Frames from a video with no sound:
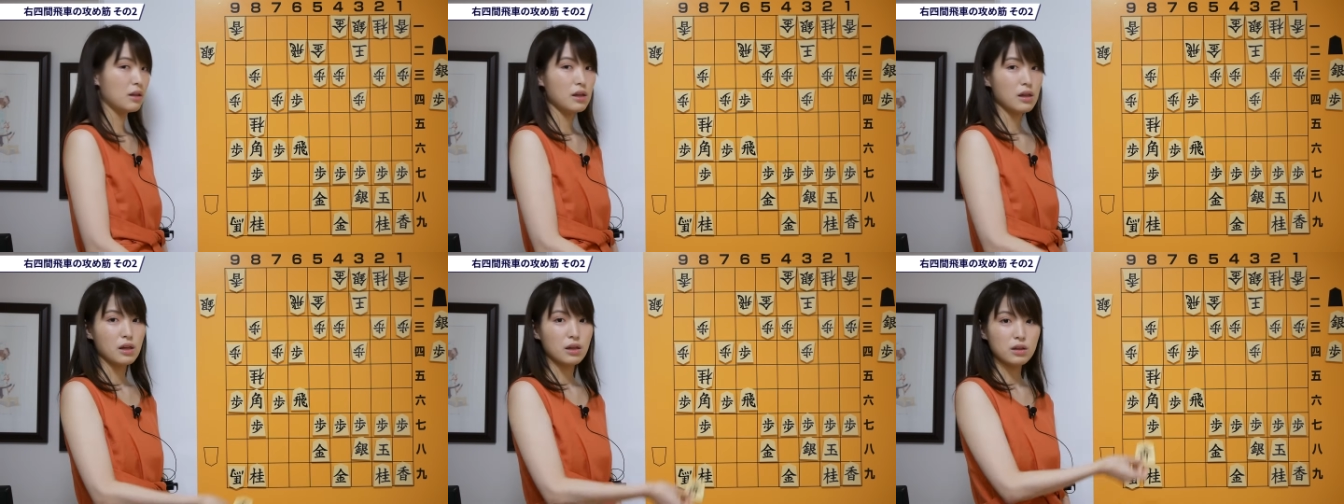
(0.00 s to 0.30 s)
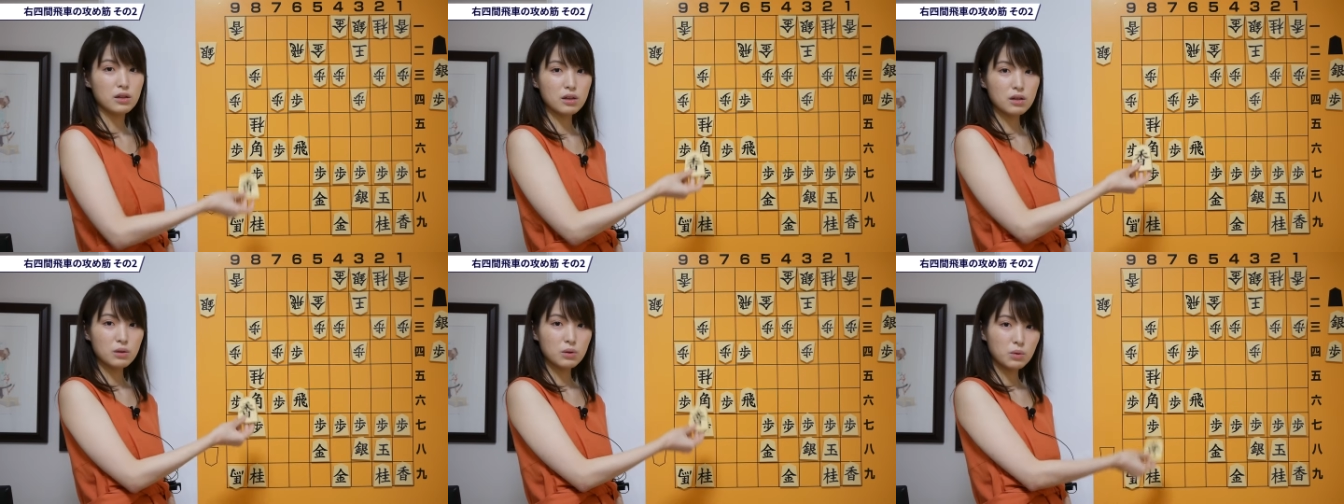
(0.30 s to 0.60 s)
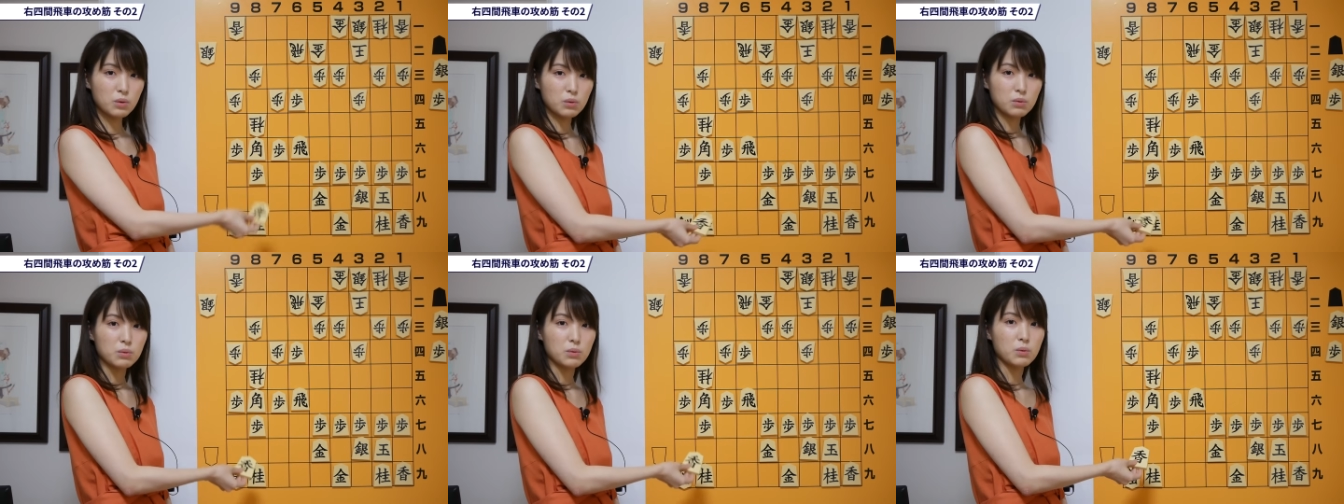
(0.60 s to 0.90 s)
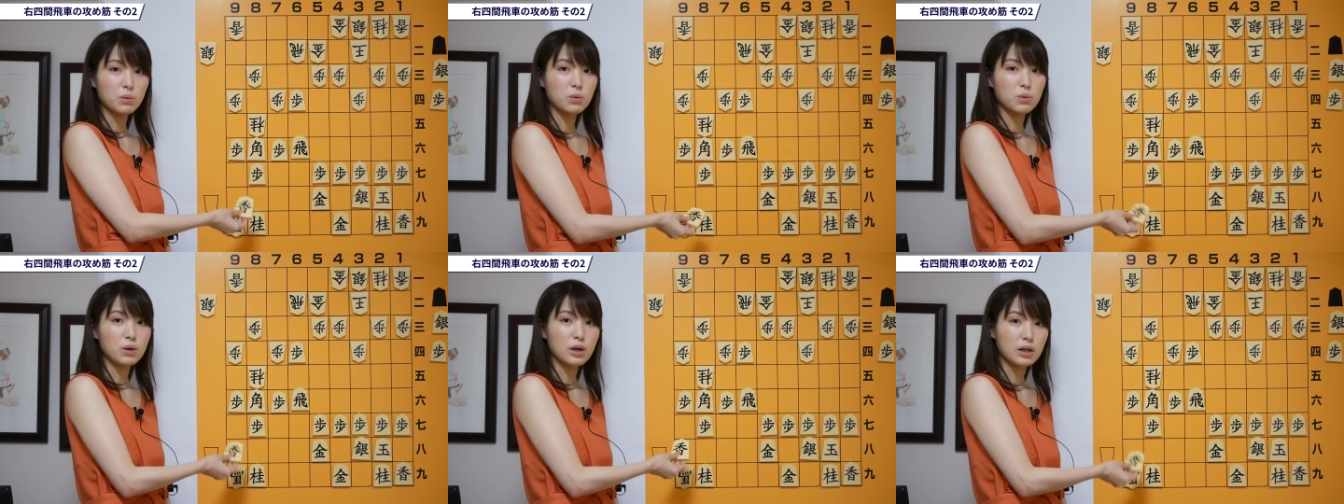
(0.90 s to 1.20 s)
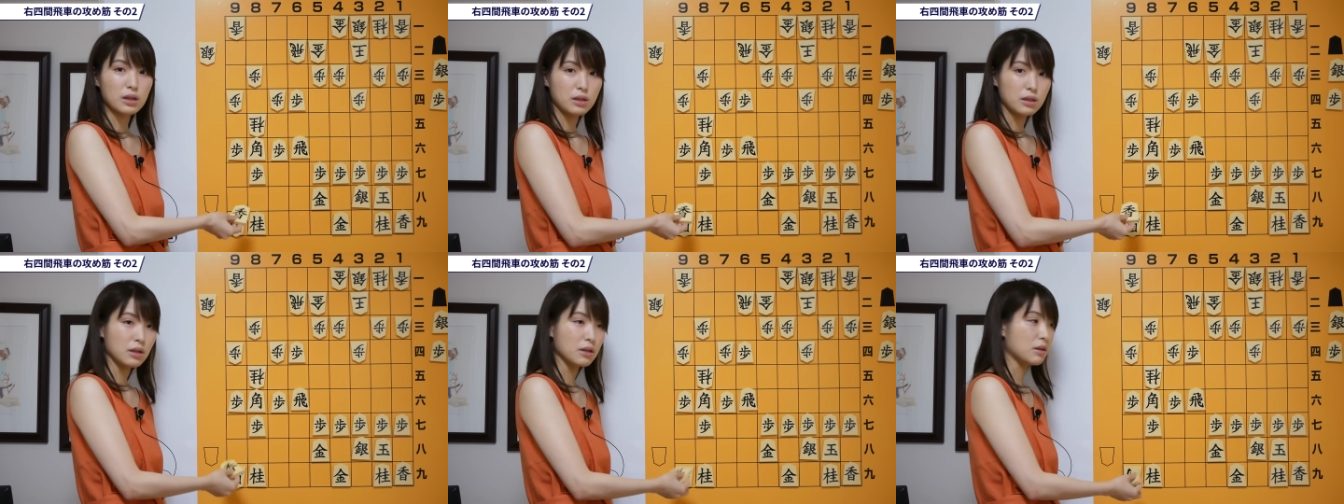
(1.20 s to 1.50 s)
て飛車香の交
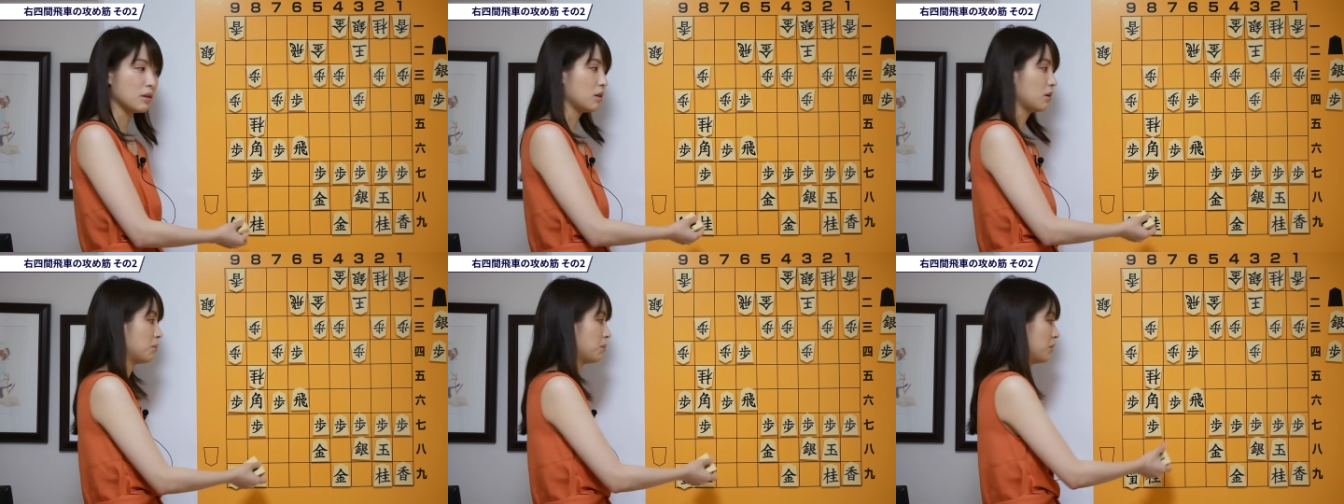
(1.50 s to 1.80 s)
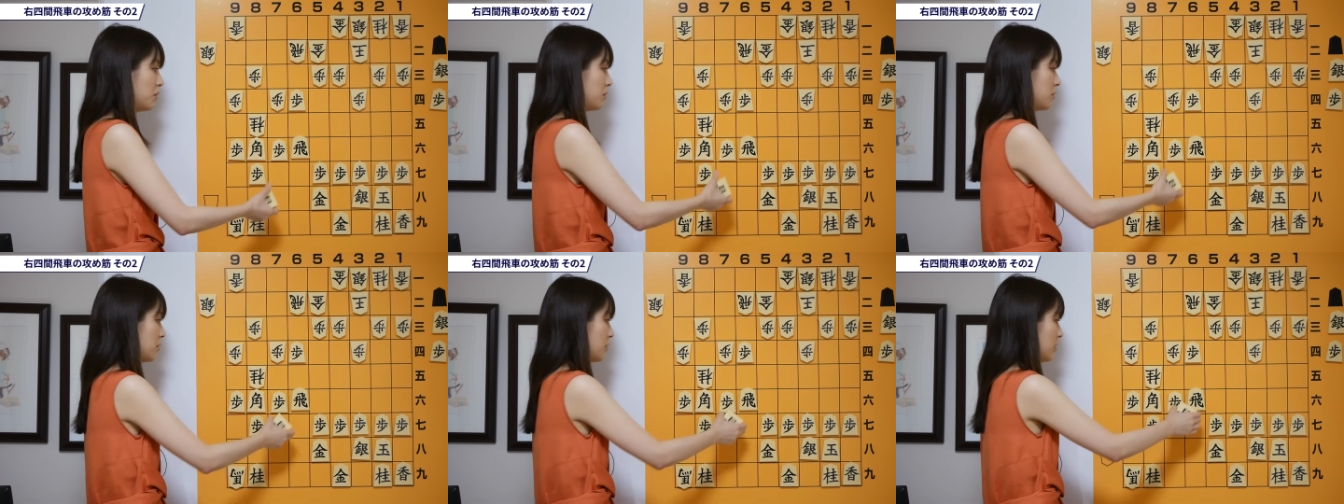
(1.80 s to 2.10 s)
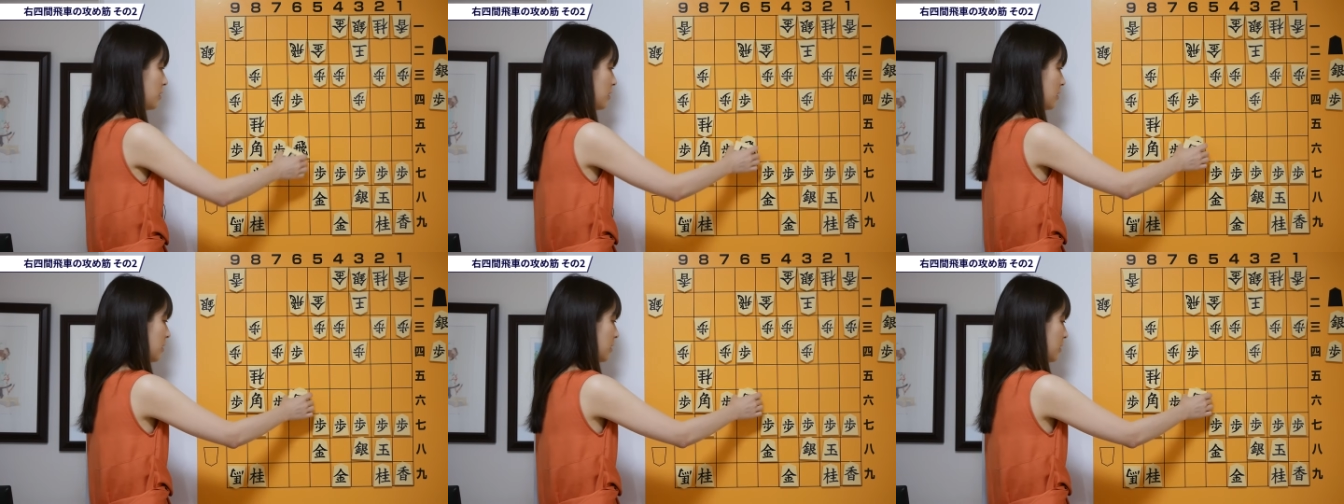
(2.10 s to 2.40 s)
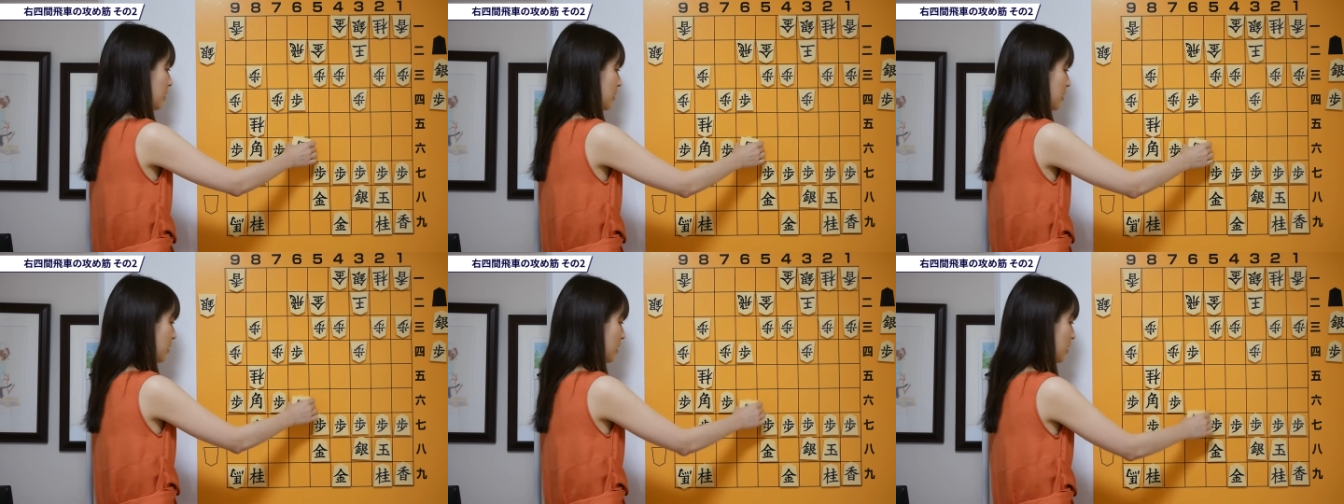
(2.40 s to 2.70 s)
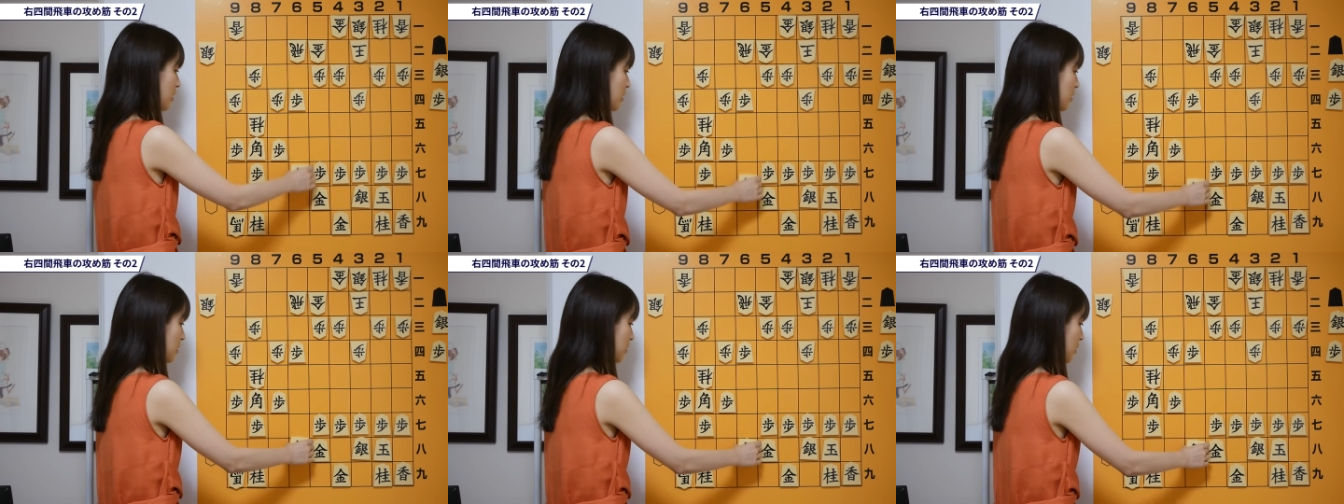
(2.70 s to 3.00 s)
換になっちゃいます。
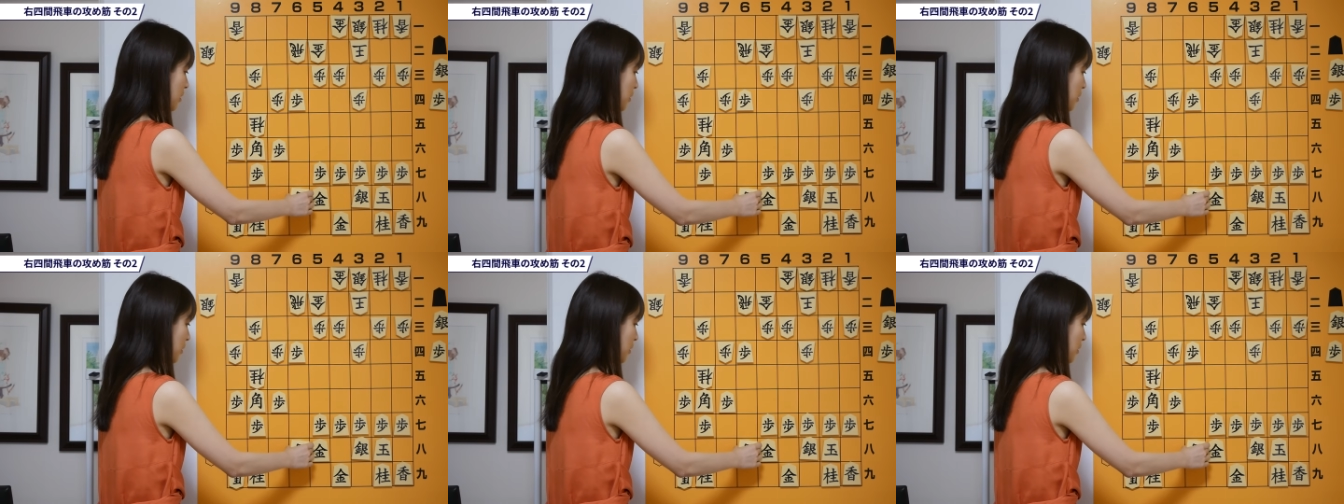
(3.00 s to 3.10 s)
なんです